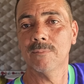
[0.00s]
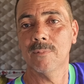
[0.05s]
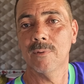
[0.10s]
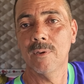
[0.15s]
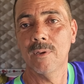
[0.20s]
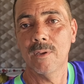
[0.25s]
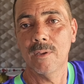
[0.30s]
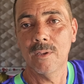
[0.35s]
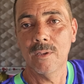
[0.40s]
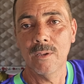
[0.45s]

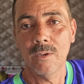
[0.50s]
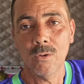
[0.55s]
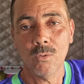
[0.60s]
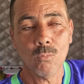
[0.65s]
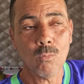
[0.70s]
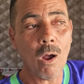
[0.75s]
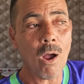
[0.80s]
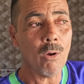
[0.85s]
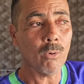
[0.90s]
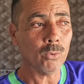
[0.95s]
Cara,
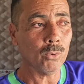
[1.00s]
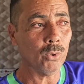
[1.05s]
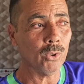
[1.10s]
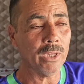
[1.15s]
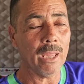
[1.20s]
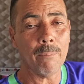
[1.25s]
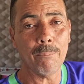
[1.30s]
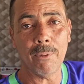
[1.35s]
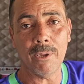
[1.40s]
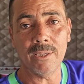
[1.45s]
que Qual legal. Qual tu
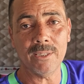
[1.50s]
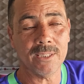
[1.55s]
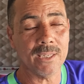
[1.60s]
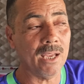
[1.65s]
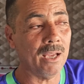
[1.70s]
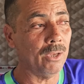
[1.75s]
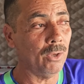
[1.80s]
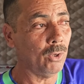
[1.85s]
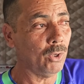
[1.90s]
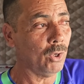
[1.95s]
tá
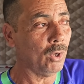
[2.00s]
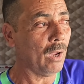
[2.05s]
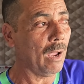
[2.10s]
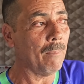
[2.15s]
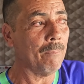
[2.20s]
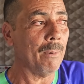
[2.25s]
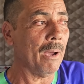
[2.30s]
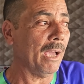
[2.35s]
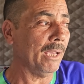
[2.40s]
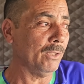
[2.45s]
pensando? Eu digo,
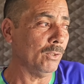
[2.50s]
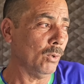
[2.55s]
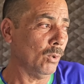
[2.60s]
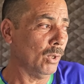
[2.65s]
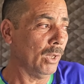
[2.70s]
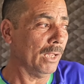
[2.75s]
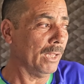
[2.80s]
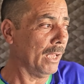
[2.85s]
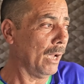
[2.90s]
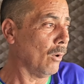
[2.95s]
rapaz, ou
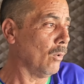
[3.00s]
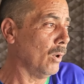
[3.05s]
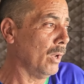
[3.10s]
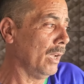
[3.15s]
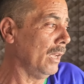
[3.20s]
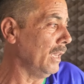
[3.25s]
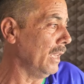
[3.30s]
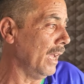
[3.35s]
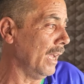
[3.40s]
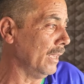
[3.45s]
na da
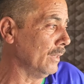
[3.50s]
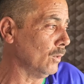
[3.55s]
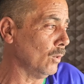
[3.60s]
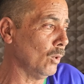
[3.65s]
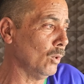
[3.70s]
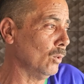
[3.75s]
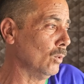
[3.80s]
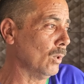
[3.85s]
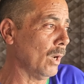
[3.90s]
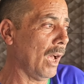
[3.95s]
Goianésia
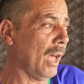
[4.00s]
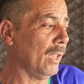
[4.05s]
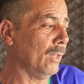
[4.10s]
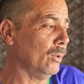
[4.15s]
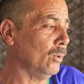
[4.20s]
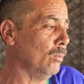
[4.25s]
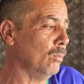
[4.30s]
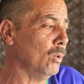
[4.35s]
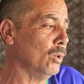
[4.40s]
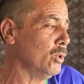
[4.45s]
ou no caso
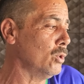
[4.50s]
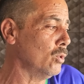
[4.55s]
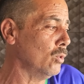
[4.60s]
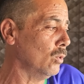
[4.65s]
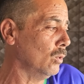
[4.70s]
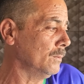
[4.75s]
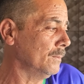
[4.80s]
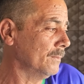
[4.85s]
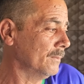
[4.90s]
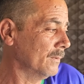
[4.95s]
do
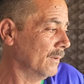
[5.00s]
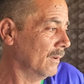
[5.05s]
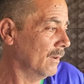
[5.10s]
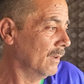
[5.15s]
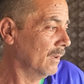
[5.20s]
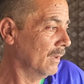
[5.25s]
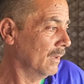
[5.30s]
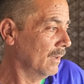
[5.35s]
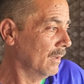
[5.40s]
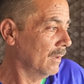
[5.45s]
Muju.
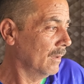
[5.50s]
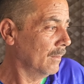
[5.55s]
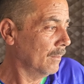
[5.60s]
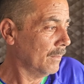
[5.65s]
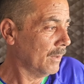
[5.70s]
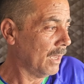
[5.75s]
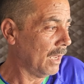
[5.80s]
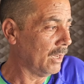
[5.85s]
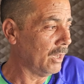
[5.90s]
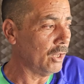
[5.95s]

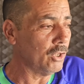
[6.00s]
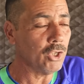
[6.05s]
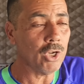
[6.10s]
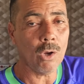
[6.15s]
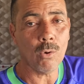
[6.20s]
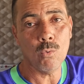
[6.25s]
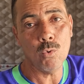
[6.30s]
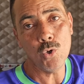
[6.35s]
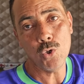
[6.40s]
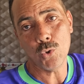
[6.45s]
E a gente
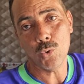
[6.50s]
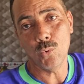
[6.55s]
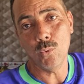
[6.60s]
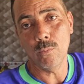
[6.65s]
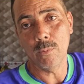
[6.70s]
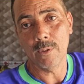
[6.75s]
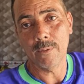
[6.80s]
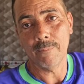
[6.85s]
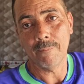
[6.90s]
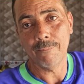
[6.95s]

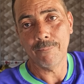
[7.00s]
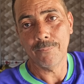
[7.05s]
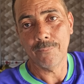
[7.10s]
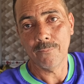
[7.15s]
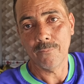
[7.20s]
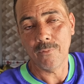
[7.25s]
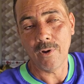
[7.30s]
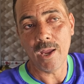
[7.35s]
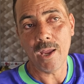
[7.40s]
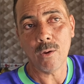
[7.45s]
acostuma
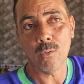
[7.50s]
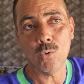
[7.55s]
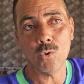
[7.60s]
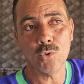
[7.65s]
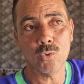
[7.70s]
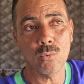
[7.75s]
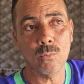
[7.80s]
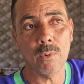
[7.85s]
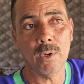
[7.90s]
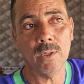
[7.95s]
vai
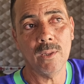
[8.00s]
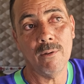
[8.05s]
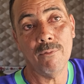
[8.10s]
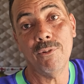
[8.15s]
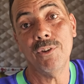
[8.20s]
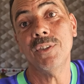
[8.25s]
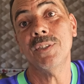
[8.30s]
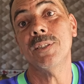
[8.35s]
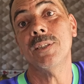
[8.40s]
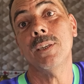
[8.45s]
acostumando, a
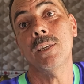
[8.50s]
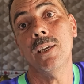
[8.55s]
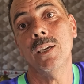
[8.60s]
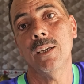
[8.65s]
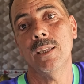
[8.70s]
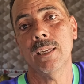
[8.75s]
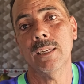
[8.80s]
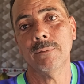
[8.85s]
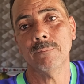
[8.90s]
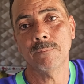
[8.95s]

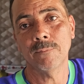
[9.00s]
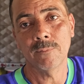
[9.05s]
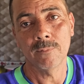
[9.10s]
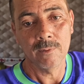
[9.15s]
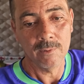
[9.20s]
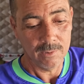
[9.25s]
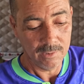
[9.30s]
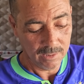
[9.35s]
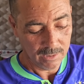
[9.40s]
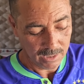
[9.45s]
vicia, né?
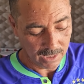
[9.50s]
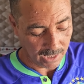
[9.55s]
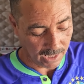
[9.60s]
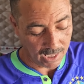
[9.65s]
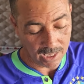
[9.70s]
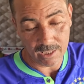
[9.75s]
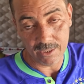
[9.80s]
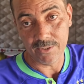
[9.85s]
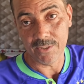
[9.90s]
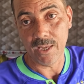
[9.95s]
A é
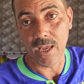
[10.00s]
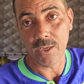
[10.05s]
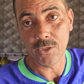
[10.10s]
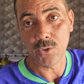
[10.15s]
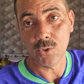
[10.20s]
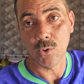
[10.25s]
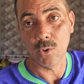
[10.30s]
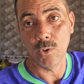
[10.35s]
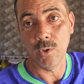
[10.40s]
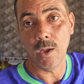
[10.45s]
gente vai
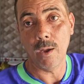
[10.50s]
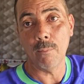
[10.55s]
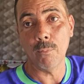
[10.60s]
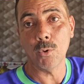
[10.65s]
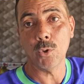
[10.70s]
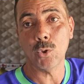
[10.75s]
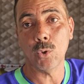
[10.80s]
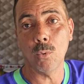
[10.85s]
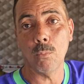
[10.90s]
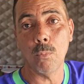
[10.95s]
tendo sempre é
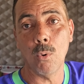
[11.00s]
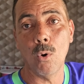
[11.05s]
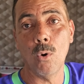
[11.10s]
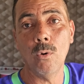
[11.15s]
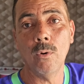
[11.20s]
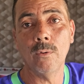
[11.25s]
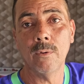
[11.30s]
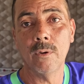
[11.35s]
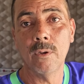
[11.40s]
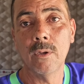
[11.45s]
aquela,
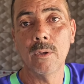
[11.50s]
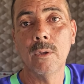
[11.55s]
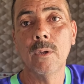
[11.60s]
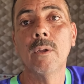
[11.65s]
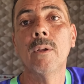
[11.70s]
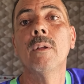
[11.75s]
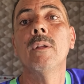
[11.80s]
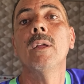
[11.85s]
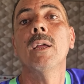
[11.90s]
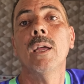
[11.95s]
aquela, aquele
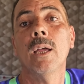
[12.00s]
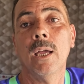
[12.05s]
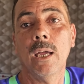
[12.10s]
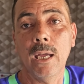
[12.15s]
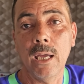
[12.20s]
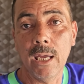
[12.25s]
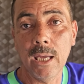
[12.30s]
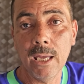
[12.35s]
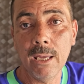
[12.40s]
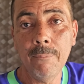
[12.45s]
desejo de,
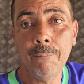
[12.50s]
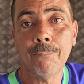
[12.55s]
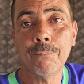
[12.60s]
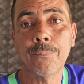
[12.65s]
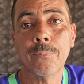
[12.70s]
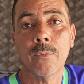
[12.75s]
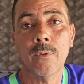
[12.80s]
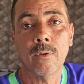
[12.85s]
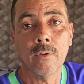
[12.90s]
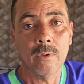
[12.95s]
é,
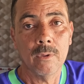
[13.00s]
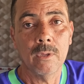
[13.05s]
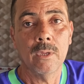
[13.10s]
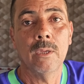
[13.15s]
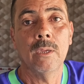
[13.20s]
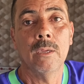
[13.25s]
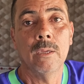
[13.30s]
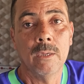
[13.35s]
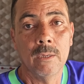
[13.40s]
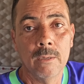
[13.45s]
de
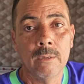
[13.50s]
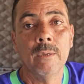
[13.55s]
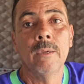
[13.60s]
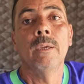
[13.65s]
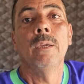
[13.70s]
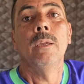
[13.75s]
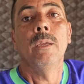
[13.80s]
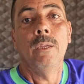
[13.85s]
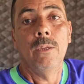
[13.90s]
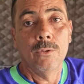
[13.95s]
não parar,
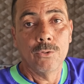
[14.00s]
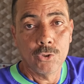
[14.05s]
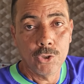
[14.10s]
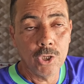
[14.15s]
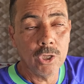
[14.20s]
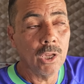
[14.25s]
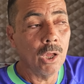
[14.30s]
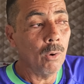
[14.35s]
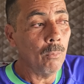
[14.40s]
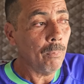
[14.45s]
de
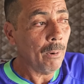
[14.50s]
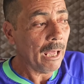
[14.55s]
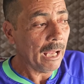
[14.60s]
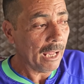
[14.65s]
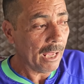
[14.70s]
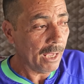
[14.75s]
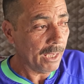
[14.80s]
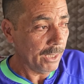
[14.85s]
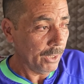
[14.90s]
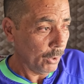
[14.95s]
avançar. De não
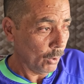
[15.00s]
parar.